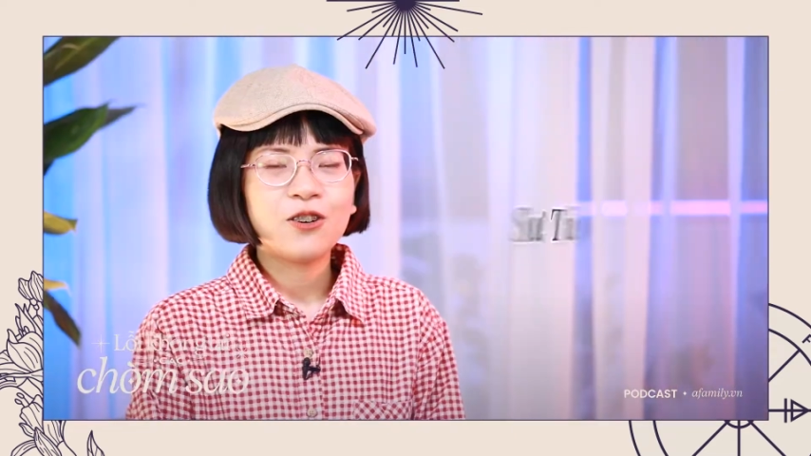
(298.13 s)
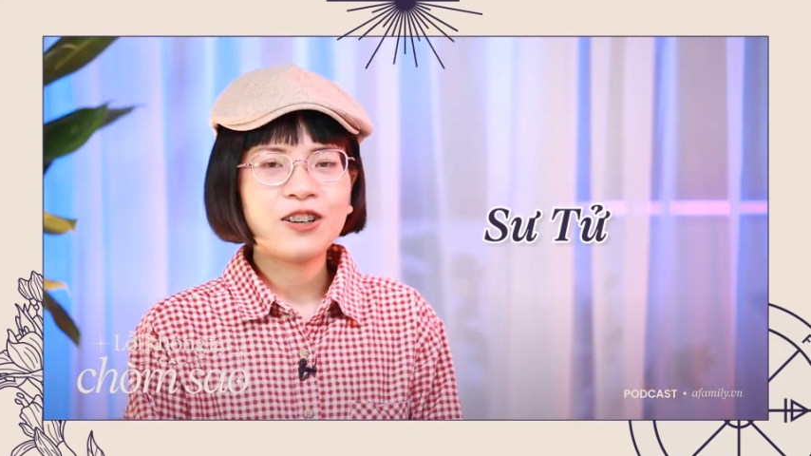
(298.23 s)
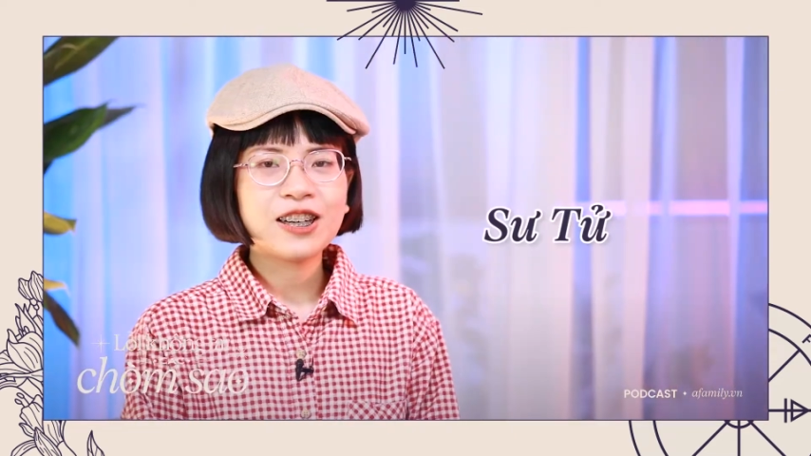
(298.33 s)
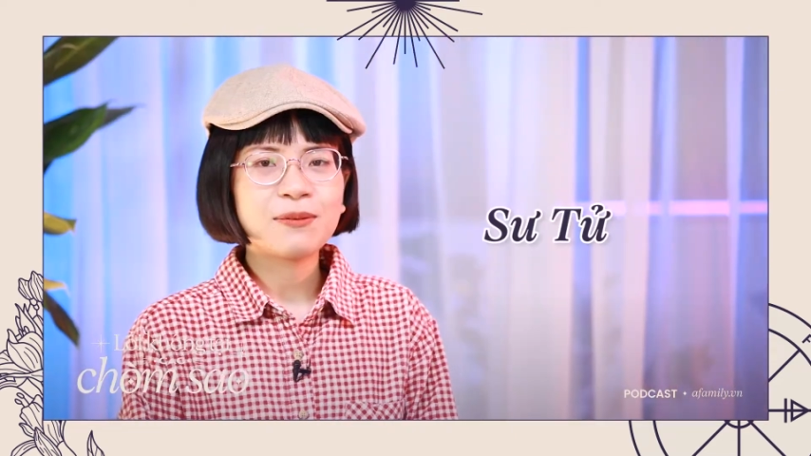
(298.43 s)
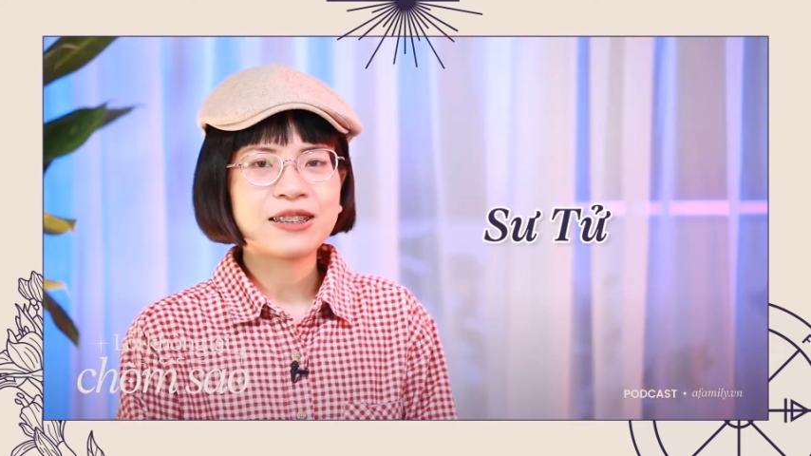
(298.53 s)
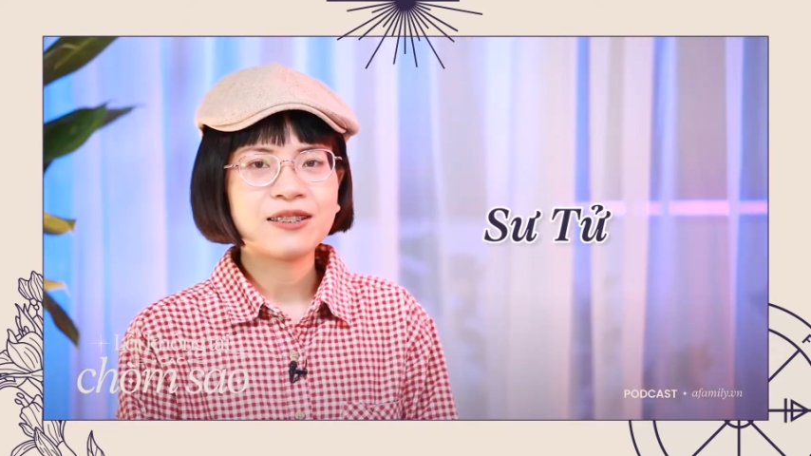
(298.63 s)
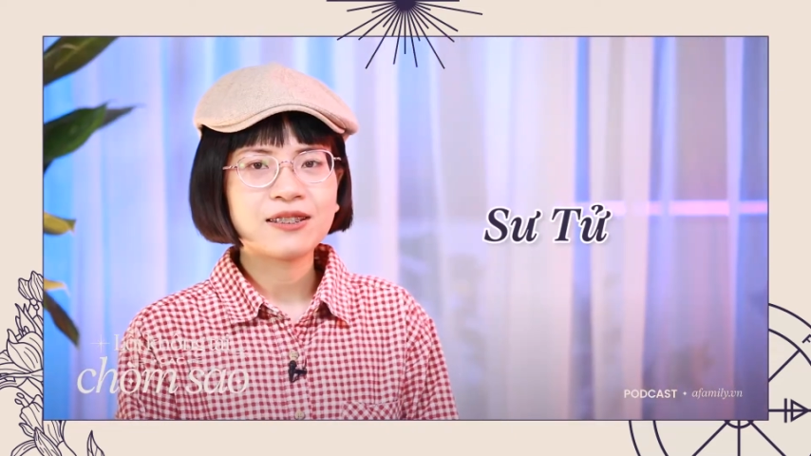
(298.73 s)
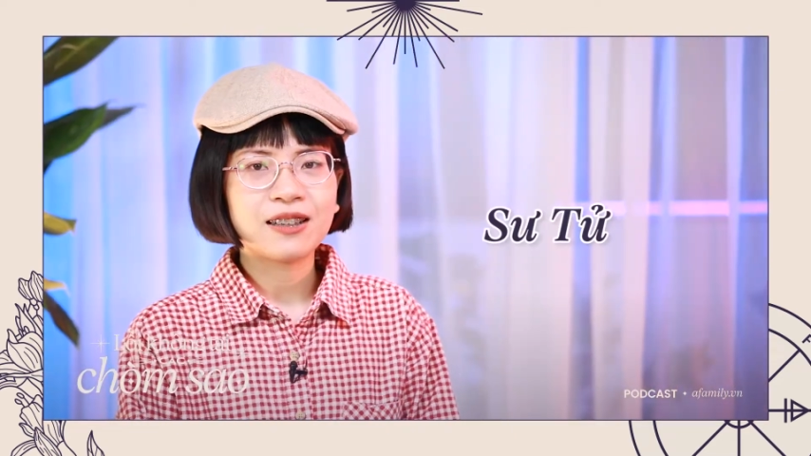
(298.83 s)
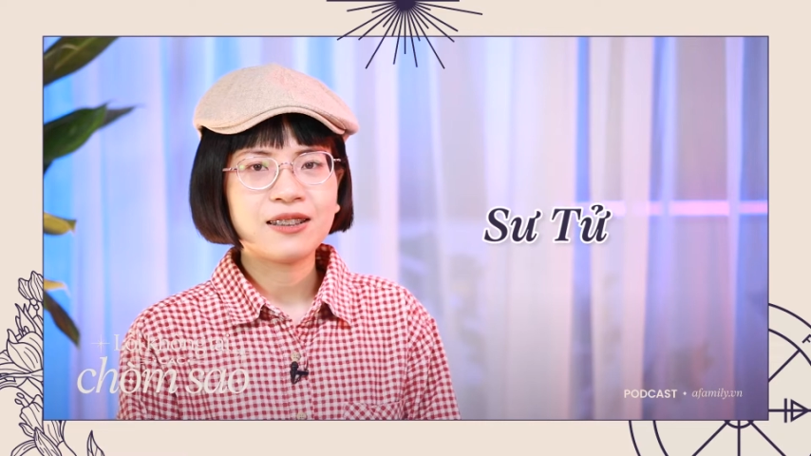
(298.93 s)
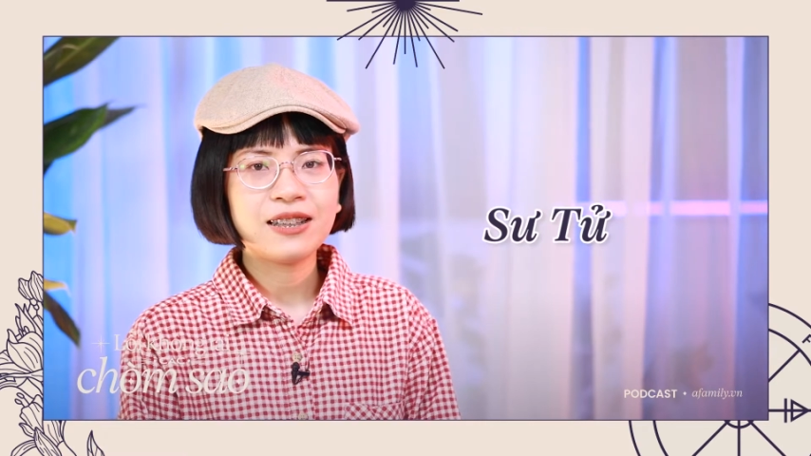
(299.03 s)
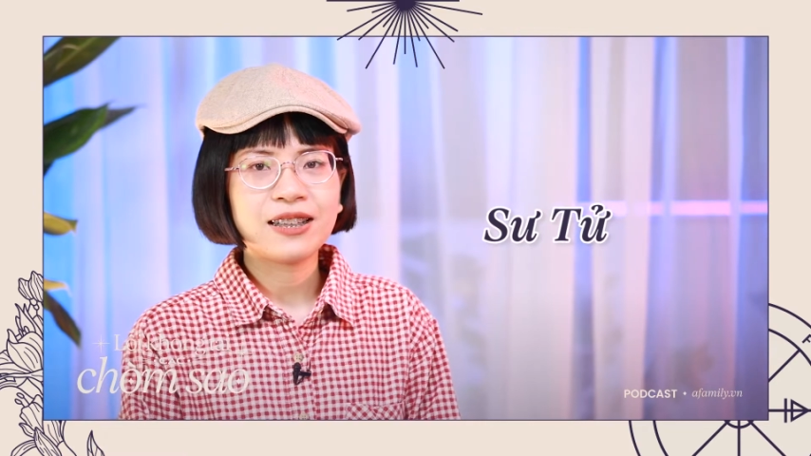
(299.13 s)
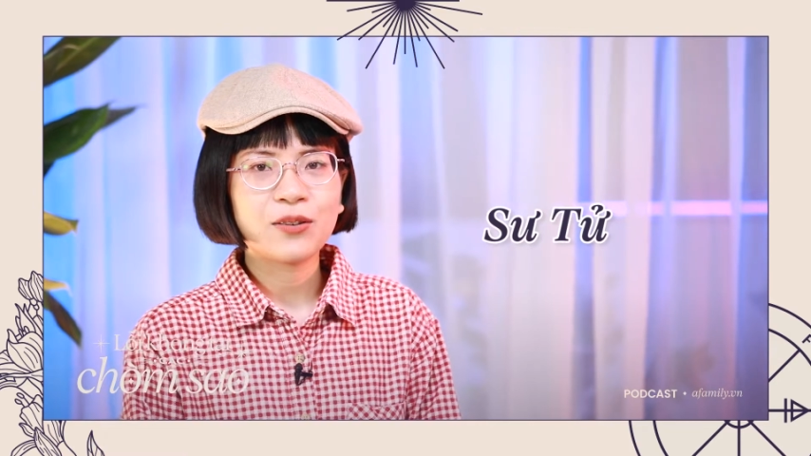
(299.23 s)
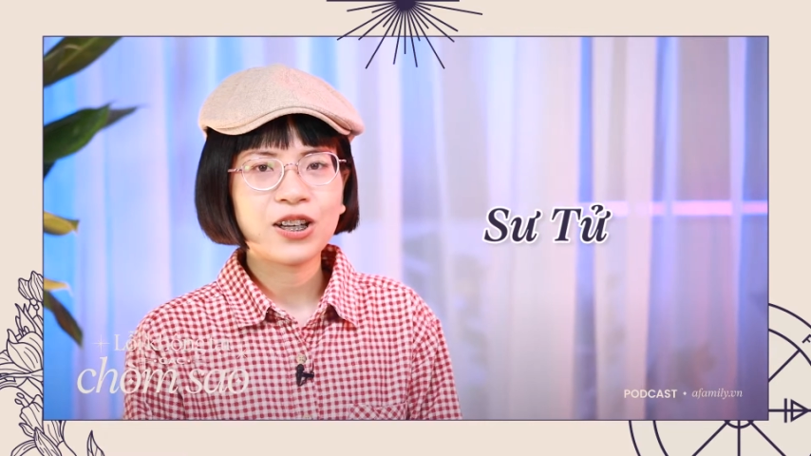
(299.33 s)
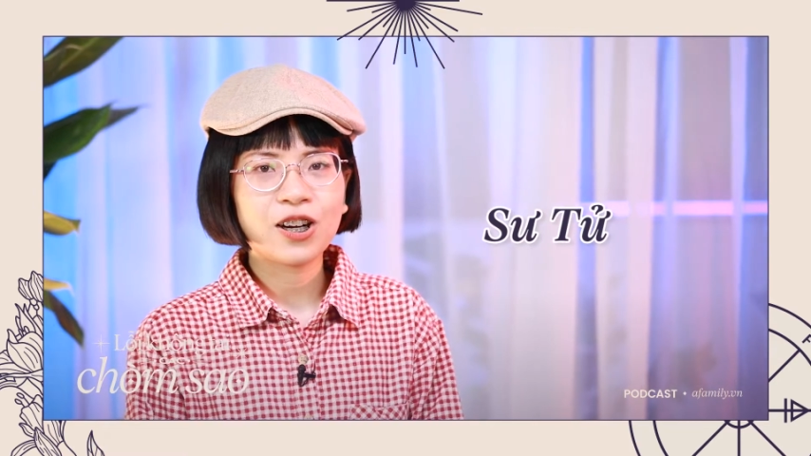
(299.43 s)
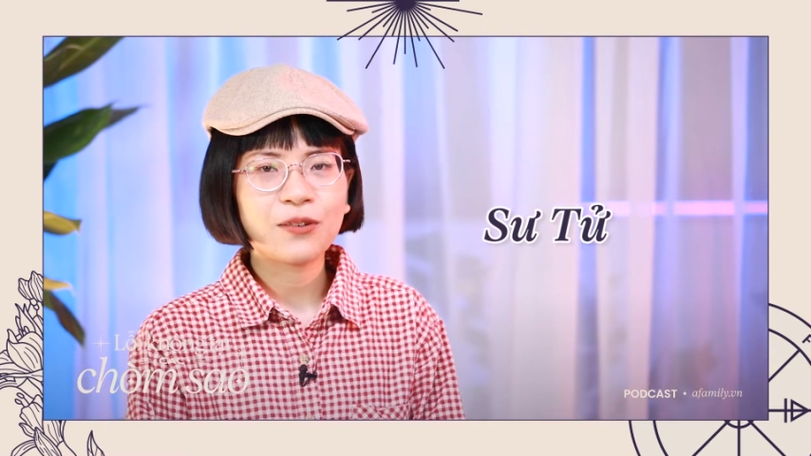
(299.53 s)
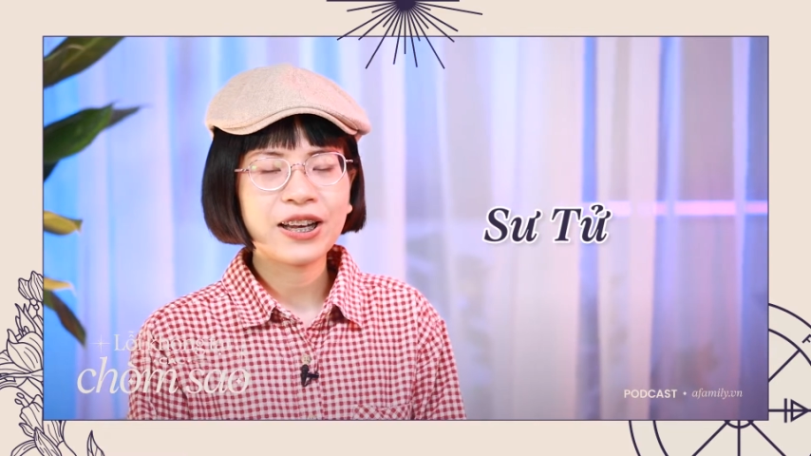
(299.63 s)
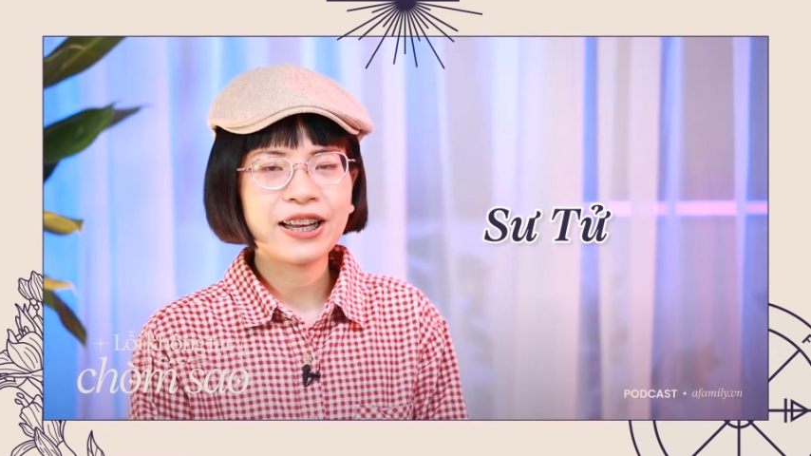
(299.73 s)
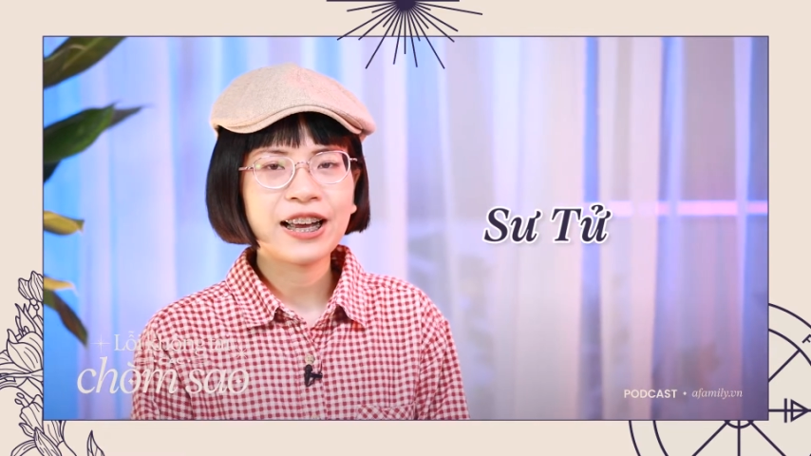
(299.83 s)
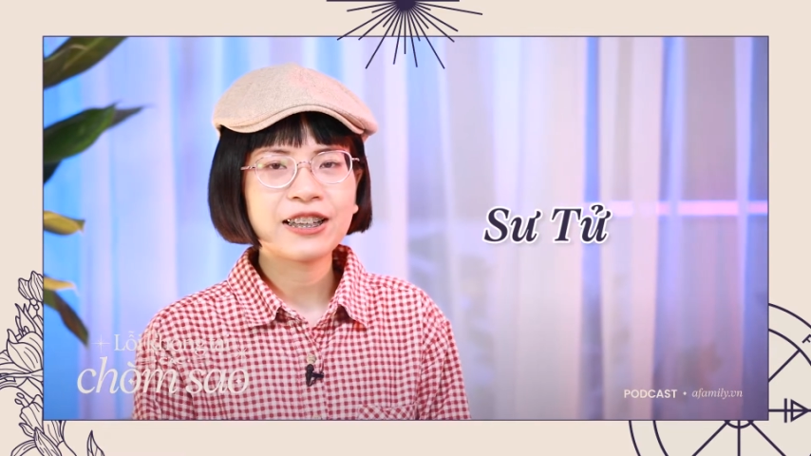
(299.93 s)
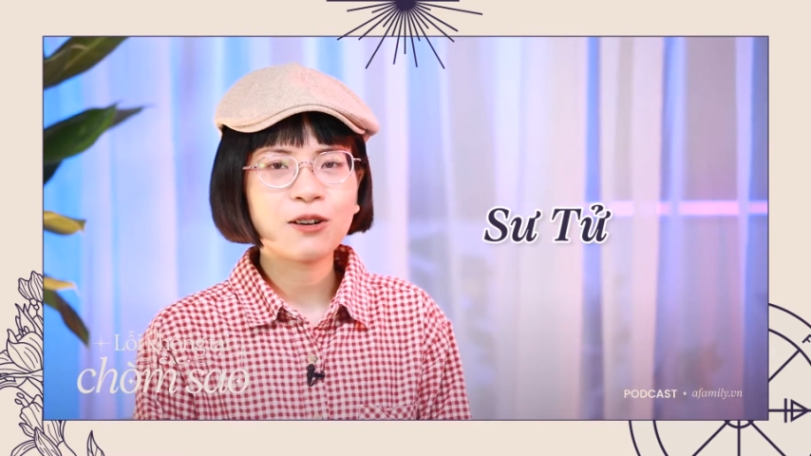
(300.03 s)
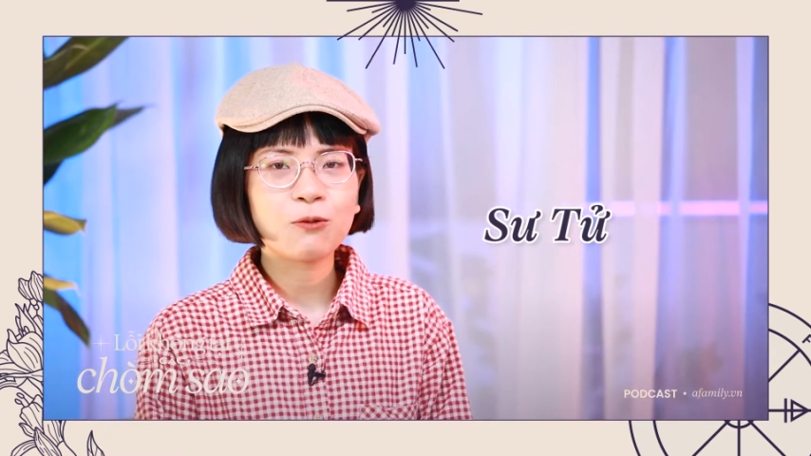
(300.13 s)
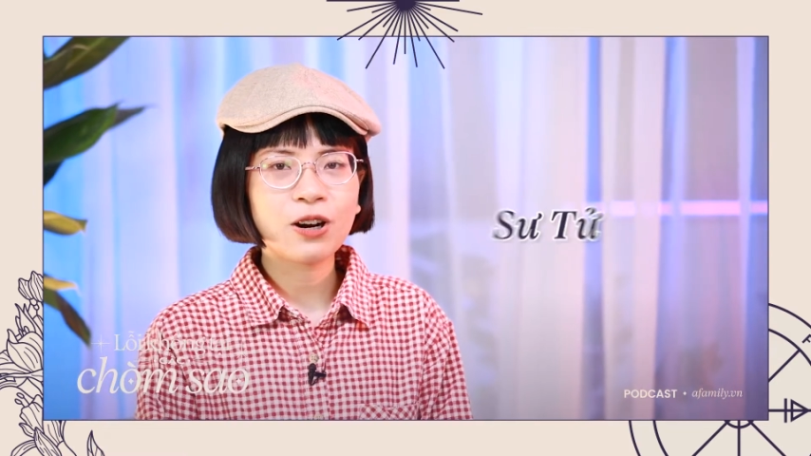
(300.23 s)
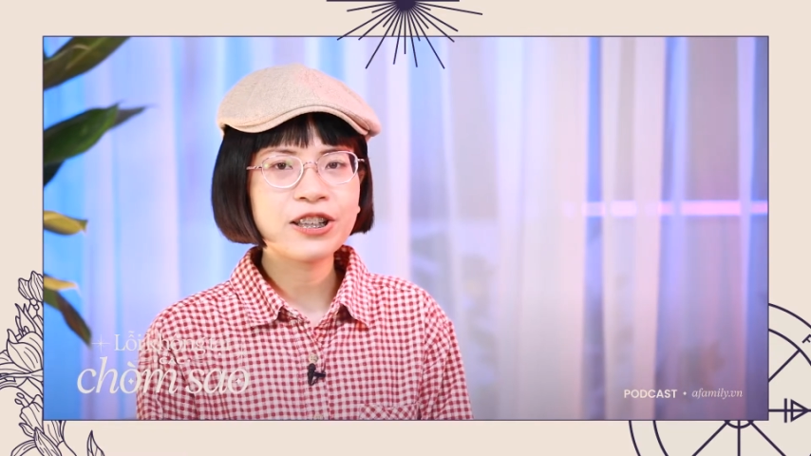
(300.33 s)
đối với các bạn sư tử thì năm 2022 không